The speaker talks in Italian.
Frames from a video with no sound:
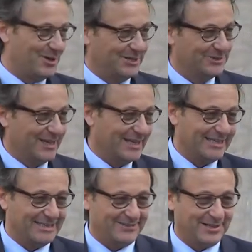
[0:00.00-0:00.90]
il
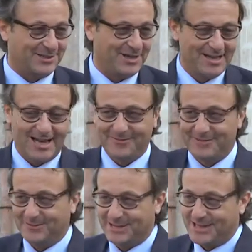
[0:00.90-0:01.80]
lavoro per quella
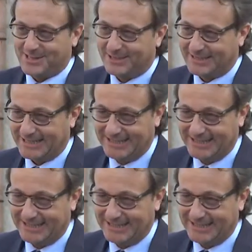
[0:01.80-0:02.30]
gente che è gente